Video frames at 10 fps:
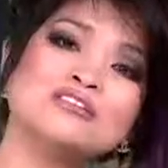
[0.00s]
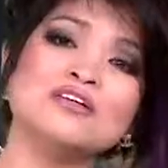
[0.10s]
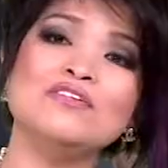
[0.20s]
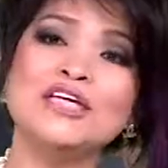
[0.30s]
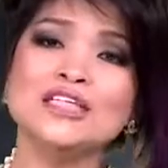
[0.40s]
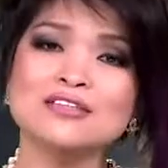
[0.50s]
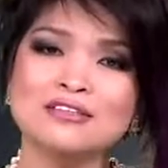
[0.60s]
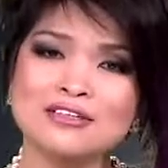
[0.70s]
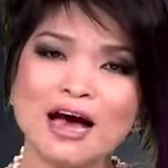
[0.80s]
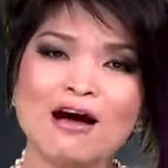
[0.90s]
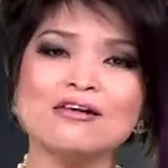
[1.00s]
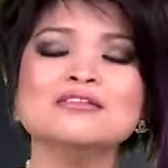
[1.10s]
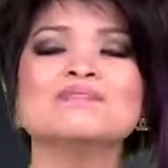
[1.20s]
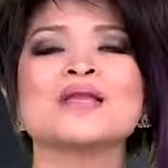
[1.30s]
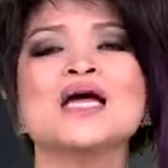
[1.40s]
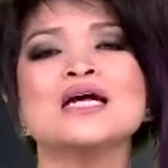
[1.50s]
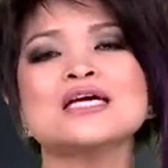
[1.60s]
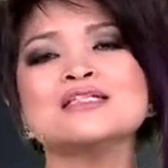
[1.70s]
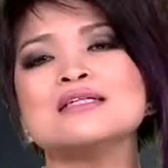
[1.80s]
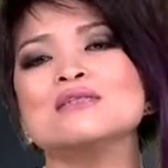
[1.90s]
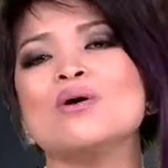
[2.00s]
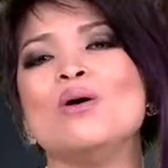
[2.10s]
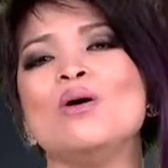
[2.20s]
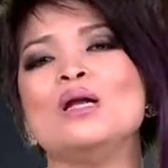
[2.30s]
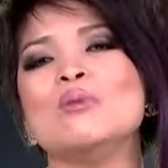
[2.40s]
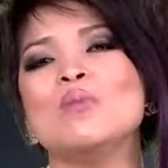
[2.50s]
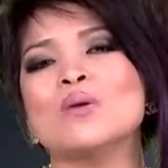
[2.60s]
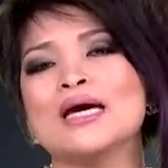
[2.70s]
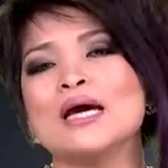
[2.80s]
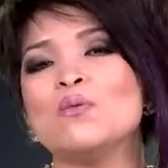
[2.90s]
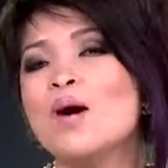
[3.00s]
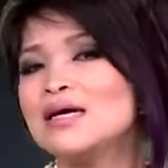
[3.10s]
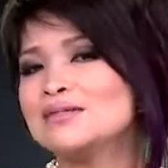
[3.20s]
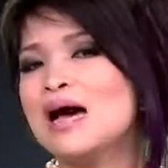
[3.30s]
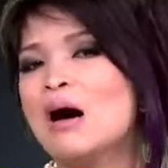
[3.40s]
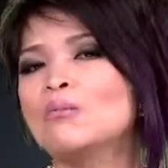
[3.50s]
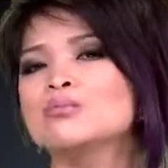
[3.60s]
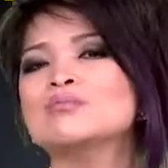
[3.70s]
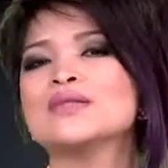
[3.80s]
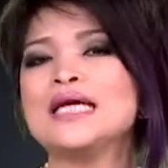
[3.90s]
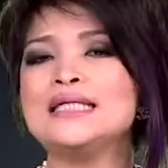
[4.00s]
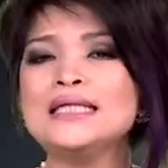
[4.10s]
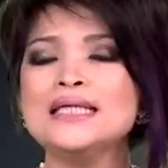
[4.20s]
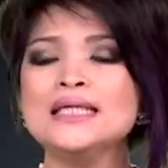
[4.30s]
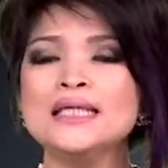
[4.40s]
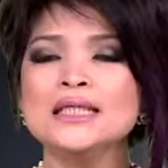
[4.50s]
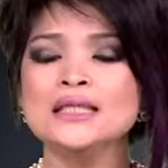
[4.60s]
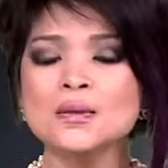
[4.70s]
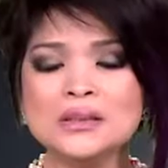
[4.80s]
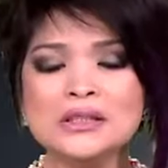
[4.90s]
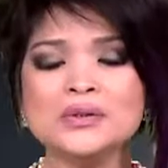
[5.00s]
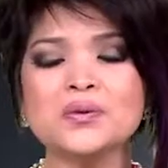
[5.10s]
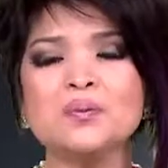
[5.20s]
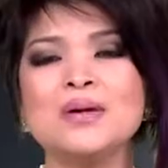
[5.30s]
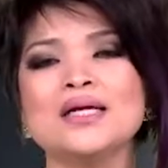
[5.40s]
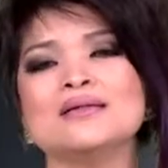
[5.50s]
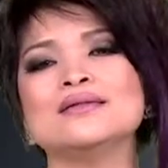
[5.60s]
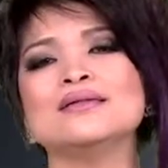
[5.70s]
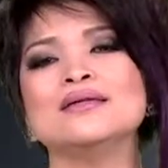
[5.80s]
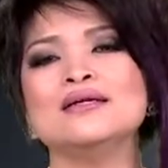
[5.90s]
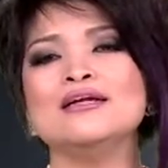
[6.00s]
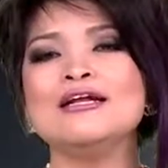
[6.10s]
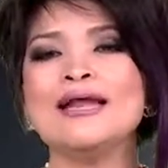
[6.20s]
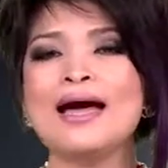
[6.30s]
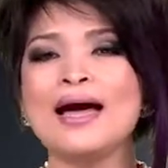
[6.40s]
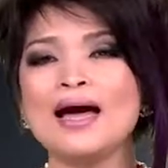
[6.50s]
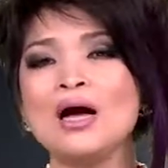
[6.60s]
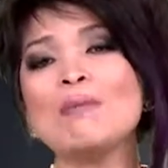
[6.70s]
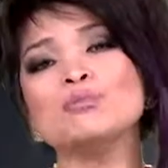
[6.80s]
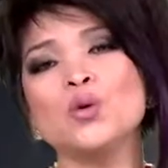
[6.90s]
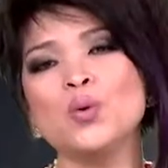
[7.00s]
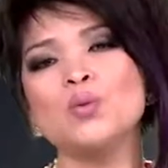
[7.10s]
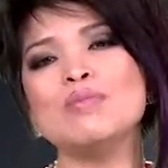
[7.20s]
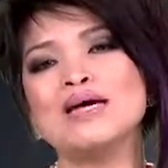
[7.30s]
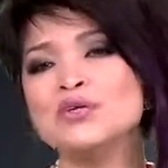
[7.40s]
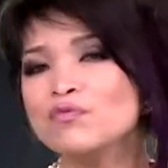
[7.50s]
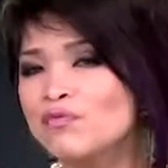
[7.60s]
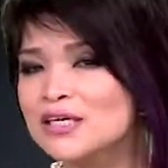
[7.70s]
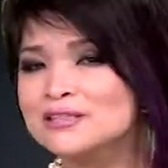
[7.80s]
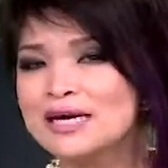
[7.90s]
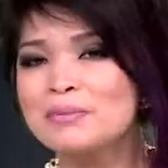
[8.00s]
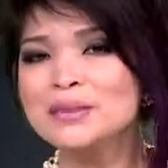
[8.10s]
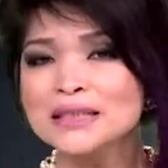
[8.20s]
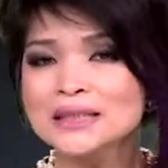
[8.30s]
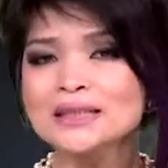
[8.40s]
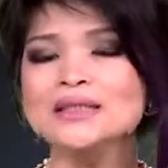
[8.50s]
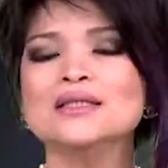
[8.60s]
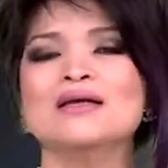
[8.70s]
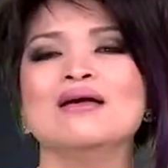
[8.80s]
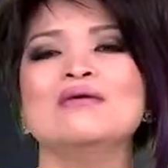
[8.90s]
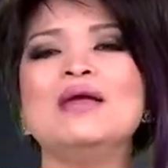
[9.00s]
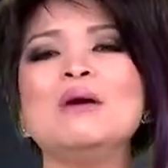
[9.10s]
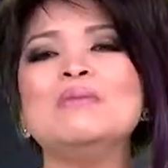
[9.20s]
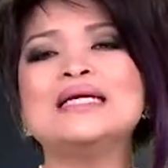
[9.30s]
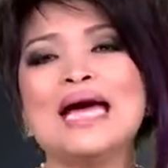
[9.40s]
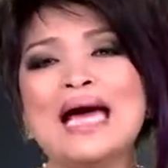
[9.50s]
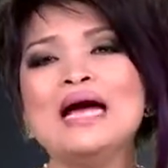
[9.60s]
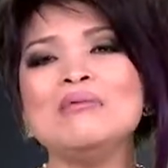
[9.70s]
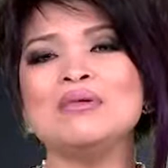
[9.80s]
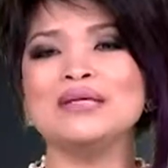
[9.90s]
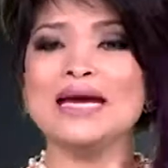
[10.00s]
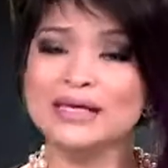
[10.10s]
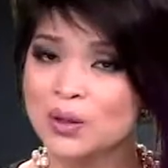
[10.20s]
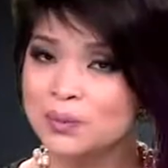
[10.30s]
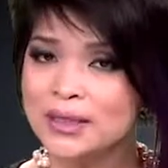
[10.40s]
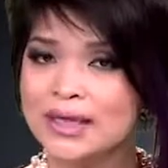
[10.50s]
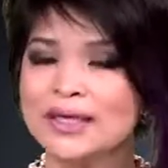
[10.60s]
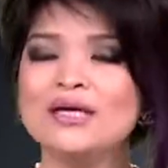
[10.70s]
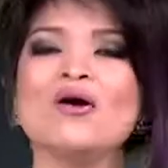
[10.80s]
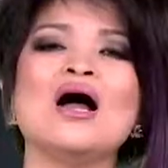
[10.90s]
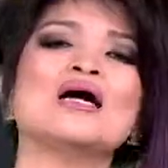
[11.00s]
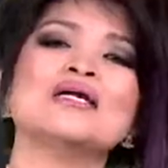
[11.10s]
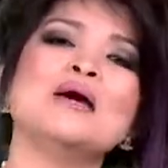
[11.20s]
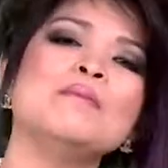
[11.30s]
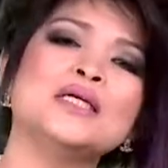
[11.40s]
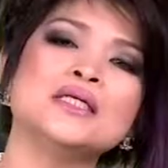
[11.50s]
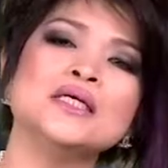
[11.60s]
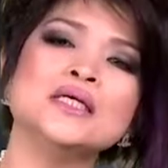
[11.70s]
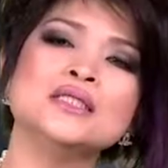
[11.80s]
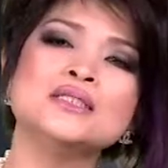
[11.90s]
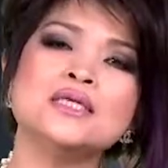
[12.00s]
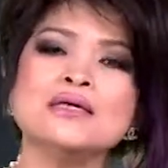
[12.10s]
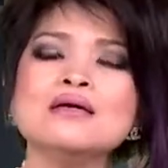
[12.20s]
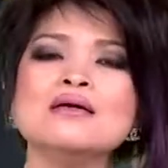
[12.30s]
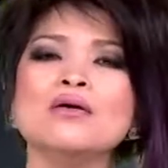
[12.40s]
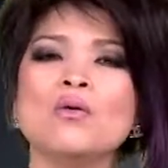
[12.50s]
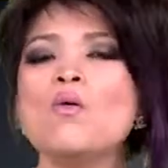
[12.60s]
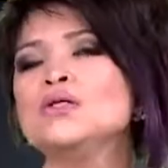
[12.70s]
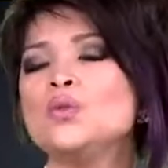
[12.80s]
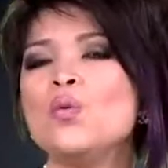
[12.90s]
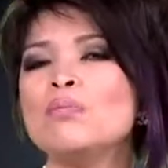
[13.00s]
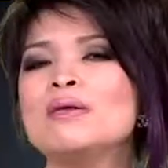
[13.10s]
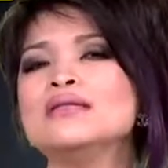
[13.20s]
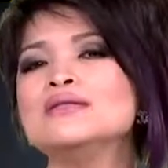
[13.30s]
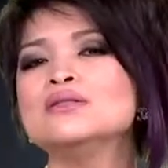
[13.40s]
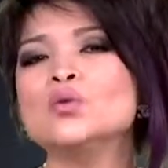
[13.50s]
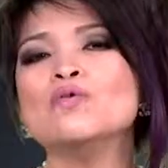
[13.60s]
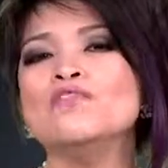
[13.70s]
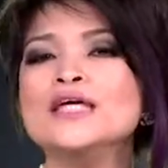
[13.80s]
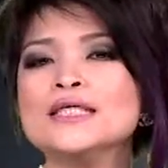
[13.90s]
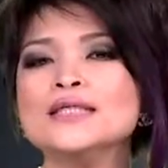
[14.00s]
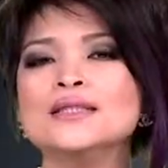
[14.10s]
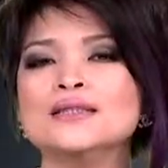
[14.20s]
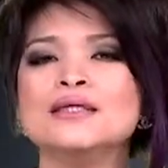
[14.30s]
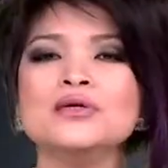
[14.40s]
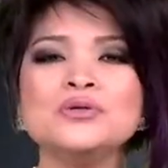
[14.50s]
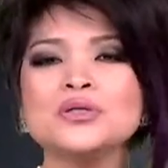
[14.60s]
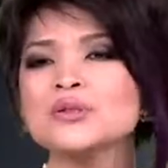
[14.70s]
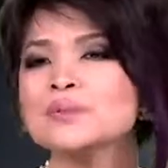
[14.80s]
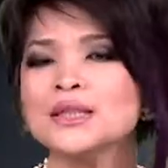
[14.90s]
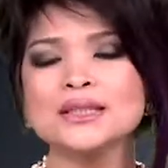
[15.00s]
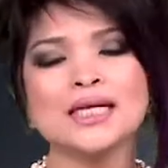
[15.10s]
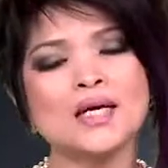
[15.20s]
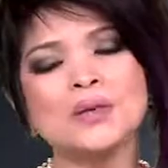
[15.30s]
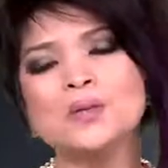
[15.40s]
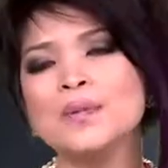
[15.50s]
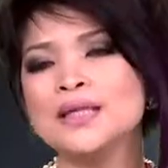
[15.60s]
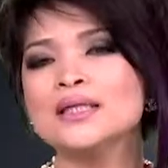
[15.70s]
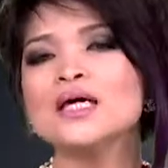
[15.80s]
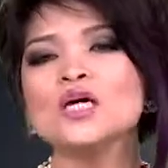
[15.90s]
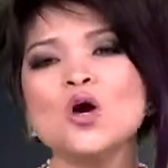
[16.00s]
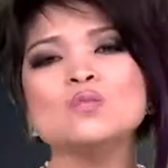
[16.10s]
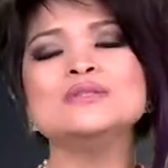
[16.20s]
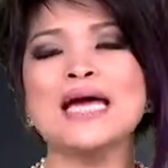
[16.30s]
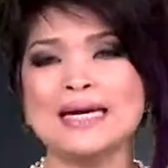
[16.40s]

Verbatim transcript: Tiffany hướng dẫn cái sinh tố là một cái quan trọng tại vì con người của mình là hấp thụ 70% nước nếu mình ăn mình nhai không kỹ hoặc là mình chỉ uống thuốc mà những thuốc viên thì nó vô trong cơ thể của mình không thể